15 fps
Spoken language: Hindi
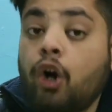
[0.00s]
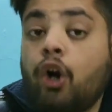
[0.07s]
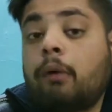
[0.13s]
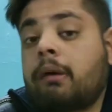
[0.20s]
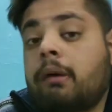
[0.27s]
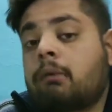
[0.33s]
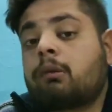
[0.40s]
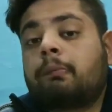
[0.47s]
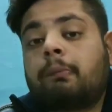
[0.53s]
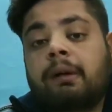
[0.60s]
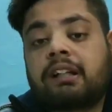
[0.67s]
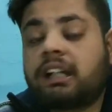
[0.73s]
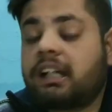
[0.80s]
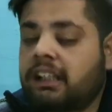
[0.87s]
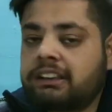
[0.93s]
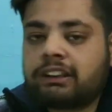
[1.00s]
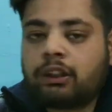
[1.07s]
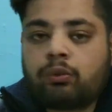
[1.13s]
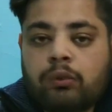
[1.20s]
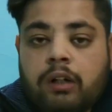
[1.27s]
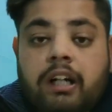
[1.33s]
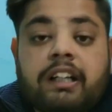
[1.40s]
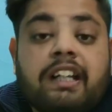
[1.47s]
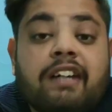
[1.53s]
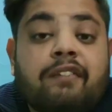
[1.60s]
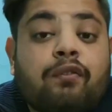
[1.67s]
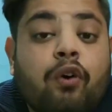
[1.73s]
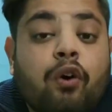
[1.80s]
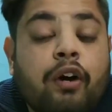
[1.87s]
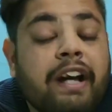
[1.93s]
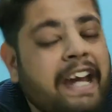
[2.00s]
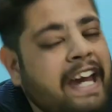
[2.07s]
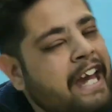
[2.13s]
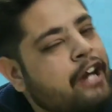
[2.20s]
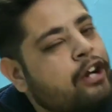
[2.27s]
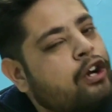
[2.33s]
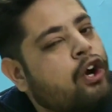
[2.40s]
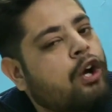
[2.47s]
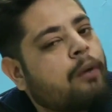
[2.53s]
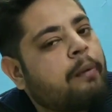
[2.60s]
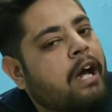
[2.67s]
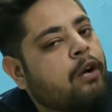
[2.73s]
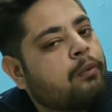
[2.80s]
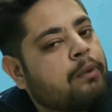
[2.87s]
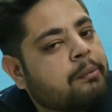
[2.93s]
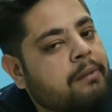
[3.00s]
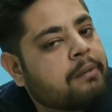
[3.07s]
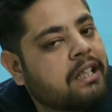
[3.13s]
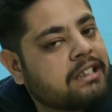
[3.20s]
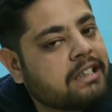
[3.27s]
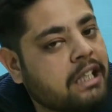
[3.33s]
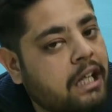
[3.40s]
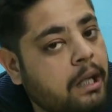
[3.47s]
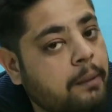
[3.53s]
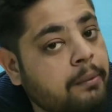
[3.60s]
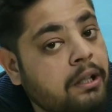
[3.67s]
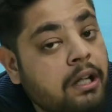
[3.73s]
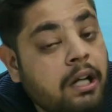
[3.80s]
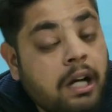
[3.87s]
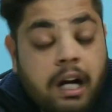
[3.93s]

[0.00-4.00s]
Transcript: और मैं आपको बताना चाहूँगा कि वो एक और बायोपिक में नज़र अब